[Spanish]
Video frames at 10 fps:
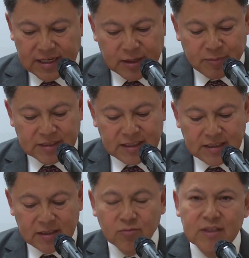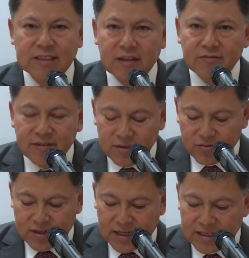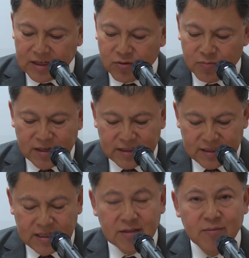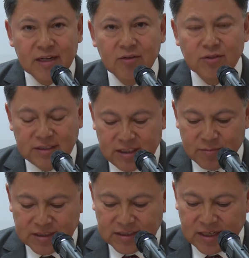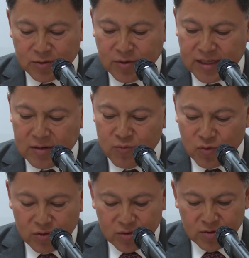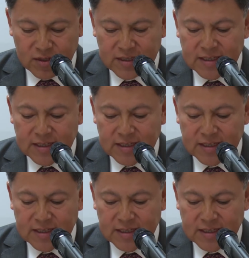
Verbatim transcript: representan un desafío de alta complejidad para los sistemas de salud en el mundo.